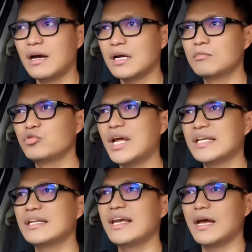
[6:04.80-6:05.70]
Uh,
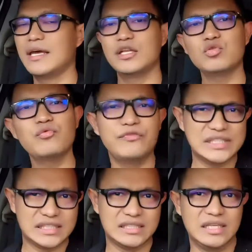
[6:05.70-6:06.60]
kemudian gini ya, itu
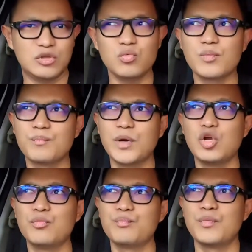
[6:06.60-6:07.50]
fix itu
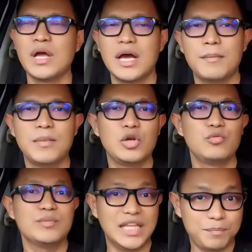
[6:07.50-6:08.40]
belum
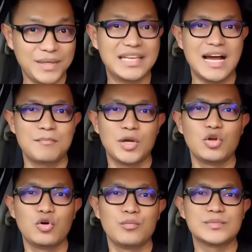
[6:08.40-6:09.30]
belum tipping ya,
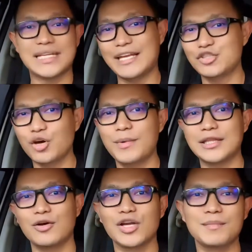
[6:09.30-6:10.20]
belum side job
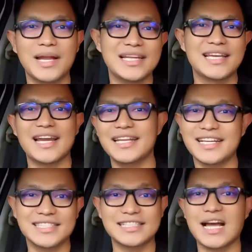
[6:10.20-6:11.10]
atau gimana nyari
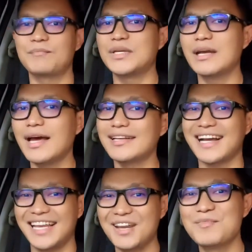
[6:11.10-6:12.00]
kerja sampingan,
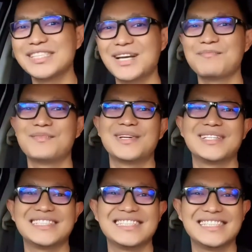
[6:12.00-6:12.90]
kalian bisa
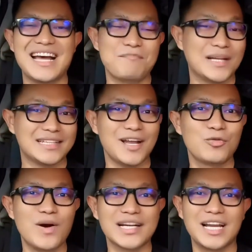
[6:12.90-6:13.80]
mendapatkan
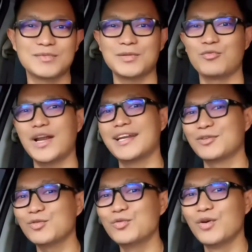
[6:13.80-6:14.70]
uang dalam sebulan
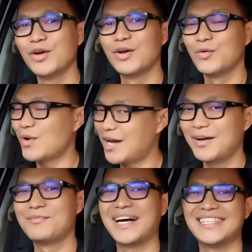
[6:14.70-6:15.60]
itu wah
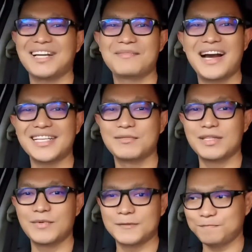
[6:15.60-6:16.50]
banyak banget
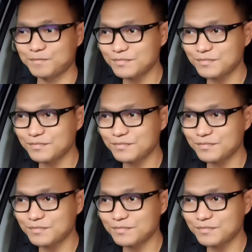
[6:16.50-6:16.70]
teman-teman.